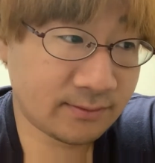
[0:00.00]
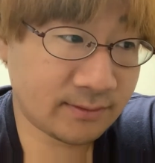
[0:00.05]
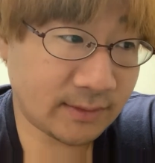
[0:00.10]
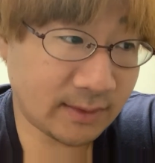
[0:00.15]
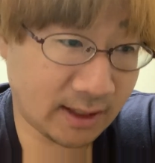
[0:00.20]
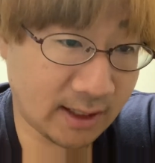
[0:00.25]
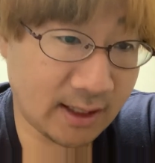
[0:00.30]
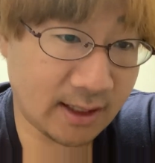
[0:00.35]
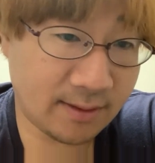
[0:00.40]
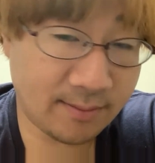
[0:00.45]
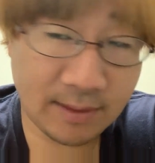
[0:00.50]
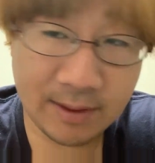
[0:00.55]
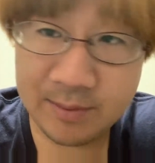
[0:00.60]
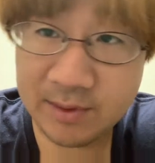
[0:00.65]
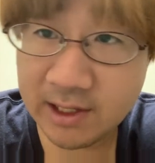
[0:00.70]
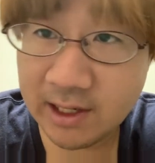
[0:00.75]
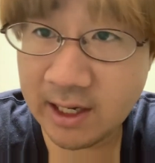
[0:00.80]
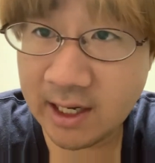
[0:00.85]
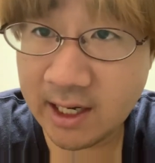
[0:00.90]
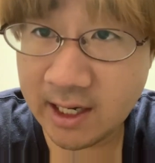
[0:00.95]
はい、まあ
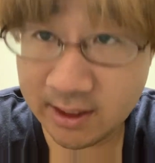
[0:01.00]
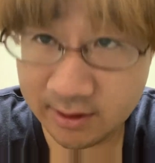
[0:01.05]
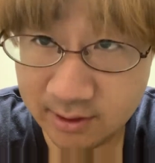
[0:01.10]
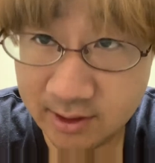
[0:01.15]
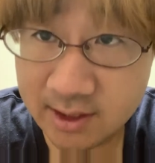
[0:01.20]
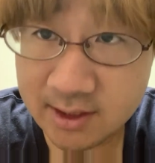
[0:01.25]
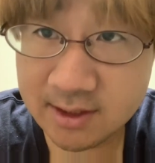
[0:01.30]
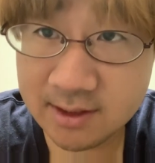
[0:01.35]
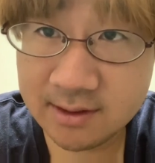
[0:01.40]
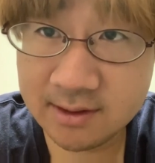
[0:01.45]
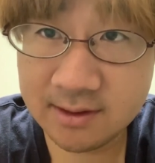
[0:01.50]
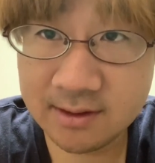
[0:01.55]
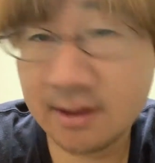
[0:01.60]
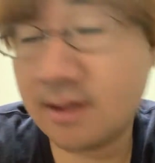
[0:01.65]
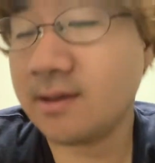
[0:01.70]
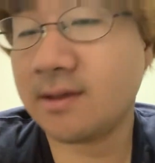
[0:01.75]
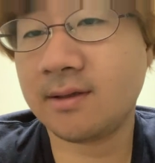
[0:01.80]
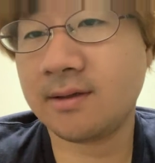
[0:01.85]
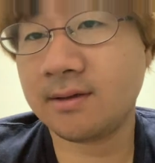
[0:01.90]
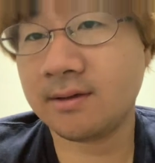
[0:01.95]
未来明るいで
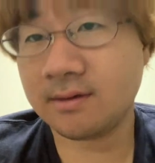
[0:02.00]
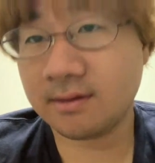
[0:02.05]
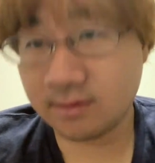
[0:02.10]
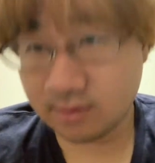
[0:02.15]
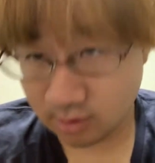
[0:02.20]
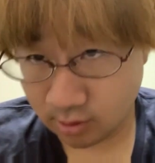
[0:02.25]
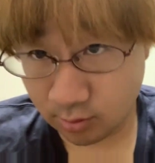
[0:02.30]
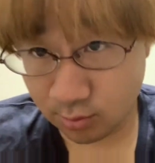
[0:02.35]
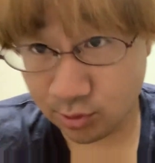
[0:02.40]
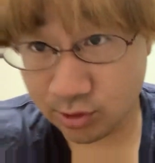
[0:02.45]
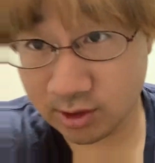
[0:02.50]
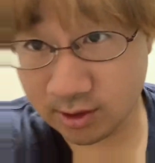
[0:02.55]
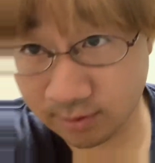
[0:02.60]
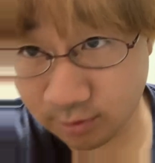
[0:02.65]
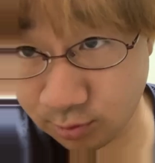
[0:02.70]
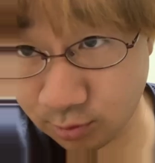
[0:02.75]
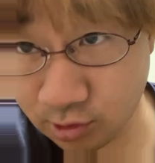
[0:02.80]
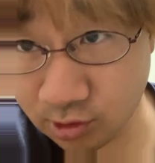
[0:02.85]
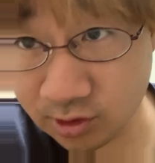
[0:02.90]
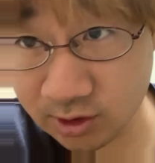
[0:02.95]
すって思って
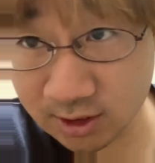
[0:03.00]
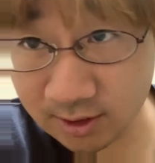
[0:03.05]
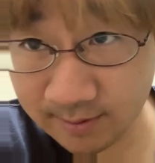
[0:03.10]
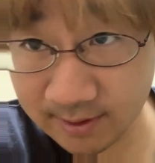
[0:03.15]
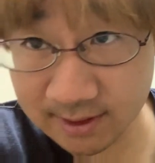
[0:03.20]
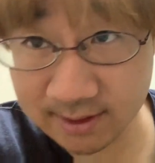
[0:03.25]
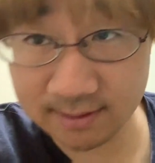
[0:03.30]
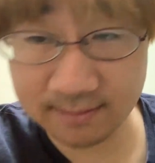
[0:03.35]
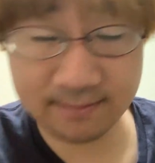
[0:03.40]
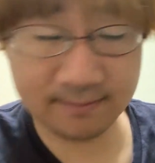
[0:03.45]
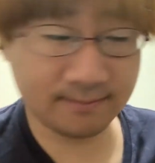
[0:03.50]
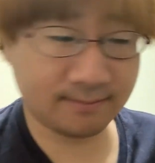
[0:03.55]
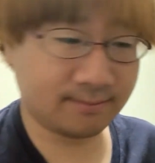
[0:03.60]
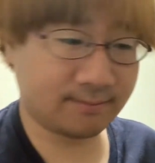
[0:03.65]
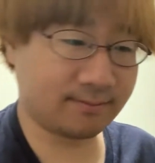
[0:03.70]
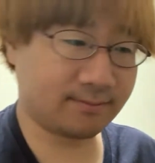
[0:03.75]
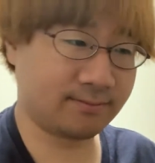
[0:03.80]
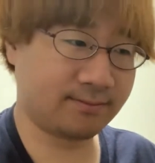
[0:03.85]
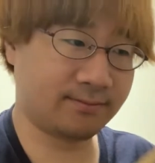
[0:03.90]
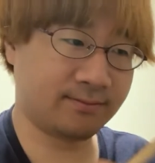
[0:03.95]
思うようにしてます。
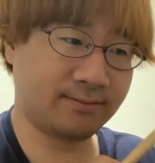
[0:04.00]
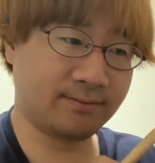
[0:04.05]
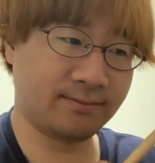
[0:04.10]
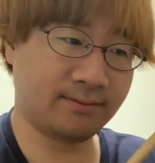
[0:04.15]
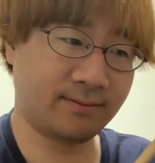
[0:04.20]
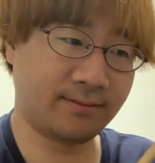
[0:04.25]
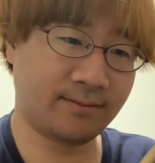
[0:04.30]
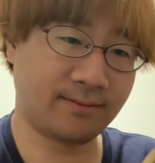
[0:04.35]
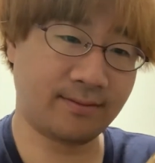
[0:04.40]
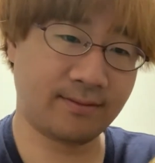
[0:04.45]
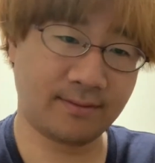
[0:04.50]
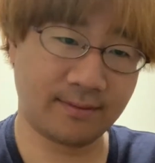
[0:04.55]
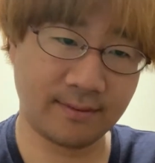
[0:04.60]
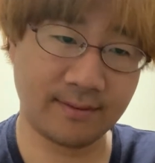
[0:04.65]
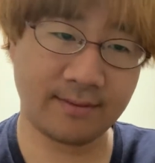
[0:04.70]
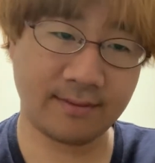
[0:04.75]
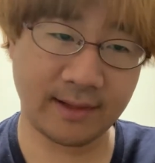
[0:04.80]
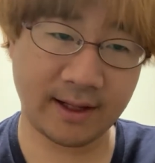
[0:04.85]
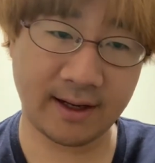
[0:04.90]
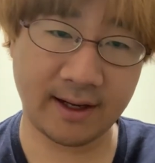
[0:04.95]

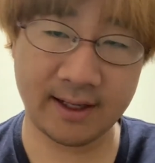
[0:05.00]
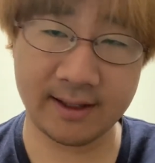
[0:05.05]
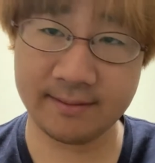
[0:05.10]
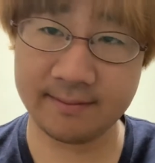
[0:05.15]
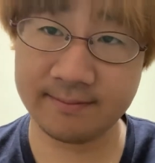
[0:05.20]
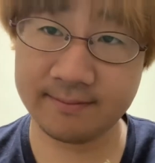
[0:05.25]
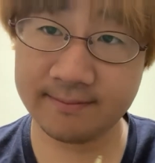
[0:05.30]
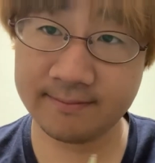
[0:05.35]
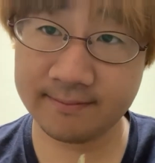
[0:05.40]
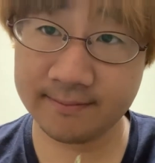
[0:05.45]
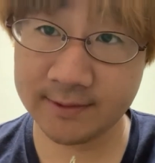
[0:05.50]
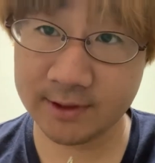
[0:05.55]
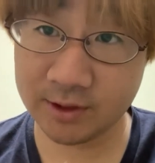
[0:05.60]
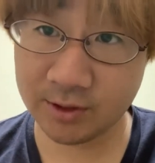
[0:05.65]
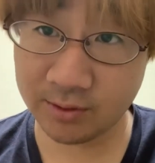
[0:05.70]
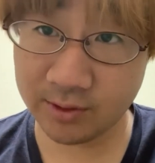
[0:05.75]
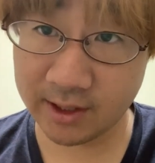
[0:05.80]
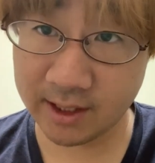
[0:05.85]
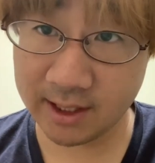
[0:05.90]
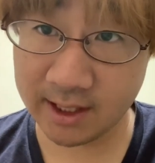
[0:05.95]
はい、
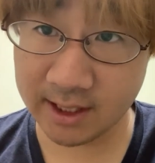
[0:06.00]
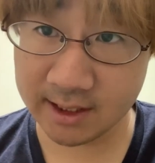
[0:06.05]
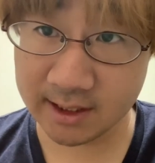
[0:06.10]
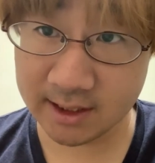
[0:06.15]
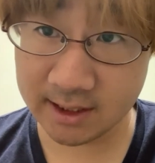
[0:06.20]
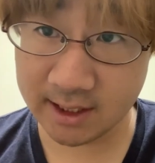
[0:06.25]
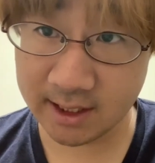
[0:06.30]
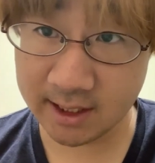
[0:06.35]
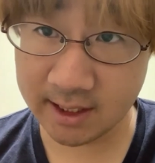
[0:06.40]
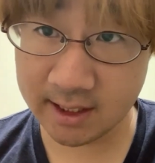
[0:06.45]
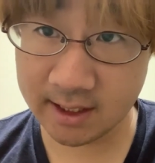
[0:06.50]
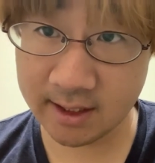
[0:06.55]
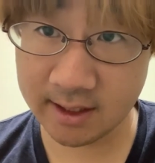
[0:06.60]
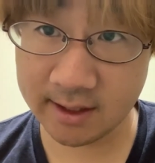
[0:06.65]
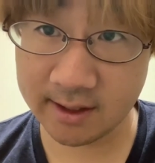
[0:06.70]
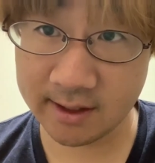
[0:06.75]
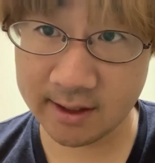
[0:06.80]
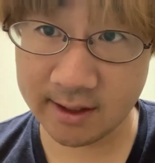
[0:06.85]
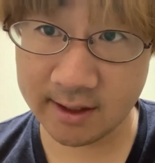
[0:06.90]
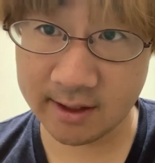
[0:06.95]
そんな感じで
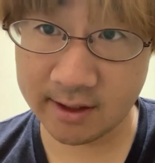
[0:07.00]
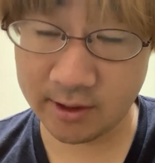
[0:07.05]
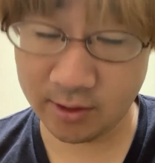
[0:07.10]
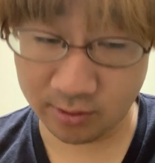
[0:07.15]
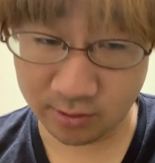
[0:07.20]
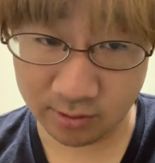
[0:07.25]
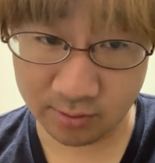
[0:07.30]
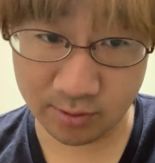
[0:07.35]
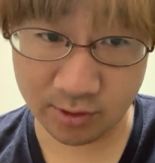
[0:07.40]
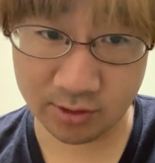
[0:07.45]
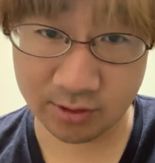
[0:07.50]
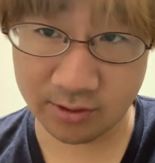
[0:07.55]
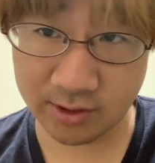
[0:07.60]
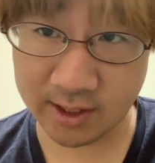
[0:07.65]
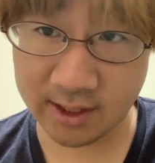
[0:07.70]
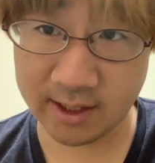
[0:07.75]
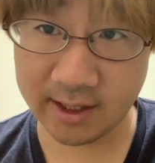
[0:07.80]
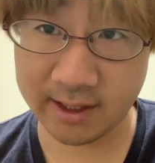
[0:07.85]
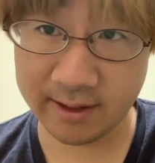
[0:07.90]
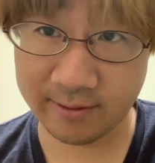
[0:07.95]
今日の僕の
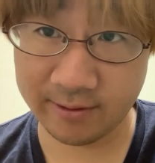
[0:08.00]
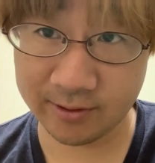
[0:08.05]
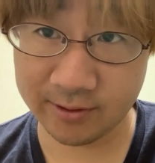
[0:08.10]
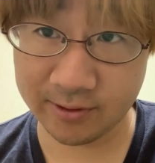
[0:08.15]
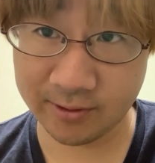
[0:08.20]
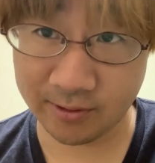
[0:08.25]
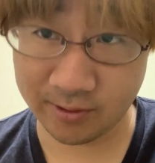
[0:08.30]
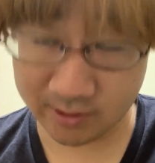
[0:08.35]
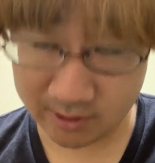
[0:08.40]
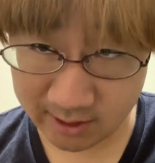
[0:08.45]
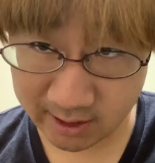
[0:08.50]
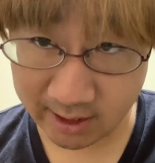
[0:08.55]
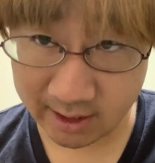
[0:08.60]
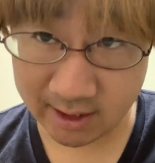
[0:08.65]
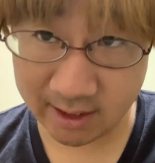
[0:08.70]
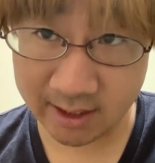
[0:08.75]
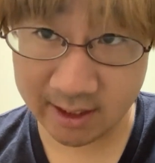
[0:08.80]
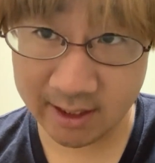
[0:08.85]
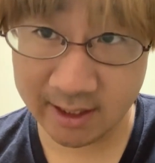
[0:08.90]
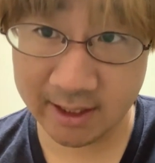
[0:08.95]
考えをお伝え
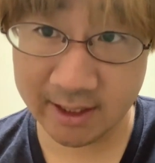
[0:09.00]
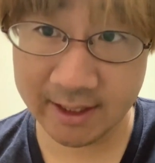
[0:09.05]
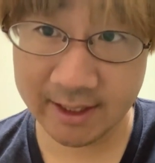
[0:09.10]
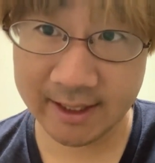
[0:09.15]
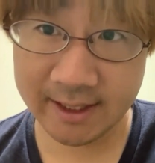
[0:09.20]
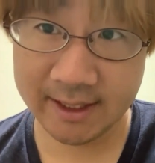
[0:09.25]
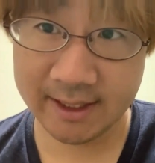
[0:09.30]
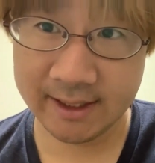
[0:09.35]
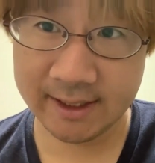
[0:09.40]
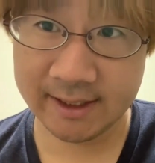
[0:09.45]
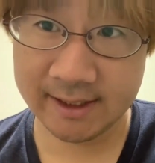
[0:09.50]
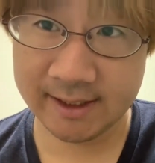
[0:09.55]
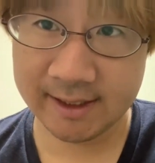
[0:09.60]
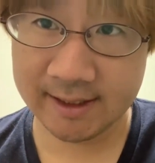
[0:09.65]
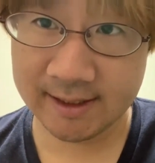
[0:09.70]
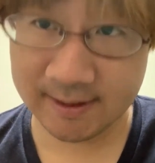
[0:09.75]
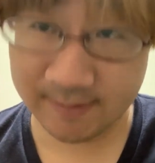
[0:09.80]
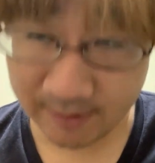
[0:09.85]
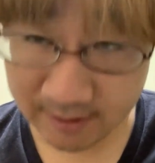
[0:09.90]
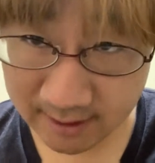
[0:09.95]

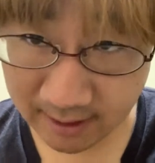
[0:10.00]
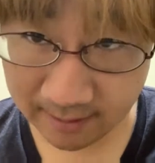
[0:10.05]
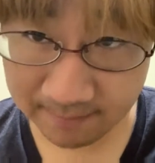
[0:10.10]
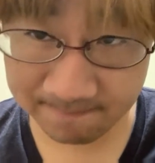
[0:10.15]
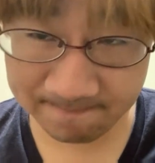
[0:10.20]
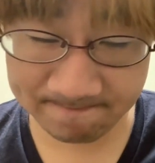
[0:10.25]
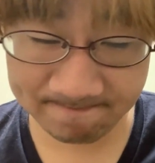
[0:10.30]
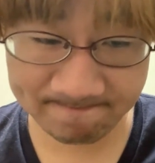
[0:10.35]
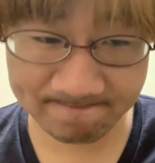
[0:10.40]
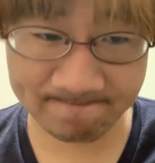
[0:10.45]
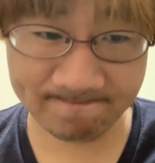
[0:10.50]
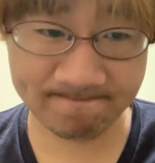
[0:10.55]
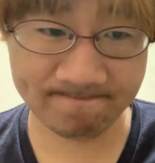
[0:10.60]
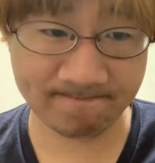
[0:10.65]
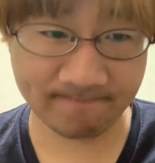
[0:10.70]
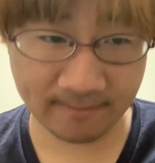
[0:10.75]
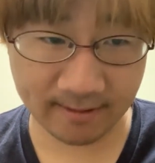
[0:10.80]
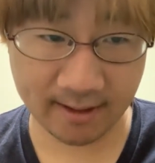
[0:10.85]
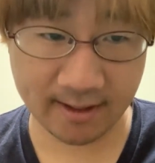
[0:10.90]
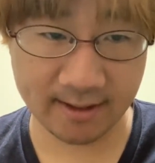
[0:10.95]
しました。
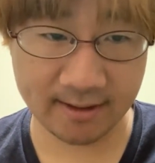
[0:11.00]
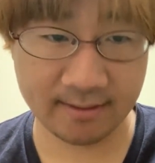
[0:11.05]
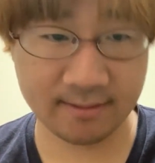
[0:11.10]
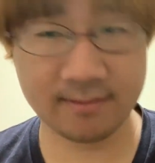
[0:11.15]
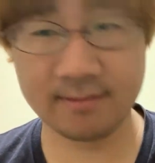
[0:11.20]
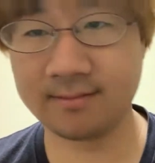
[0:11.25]
はい、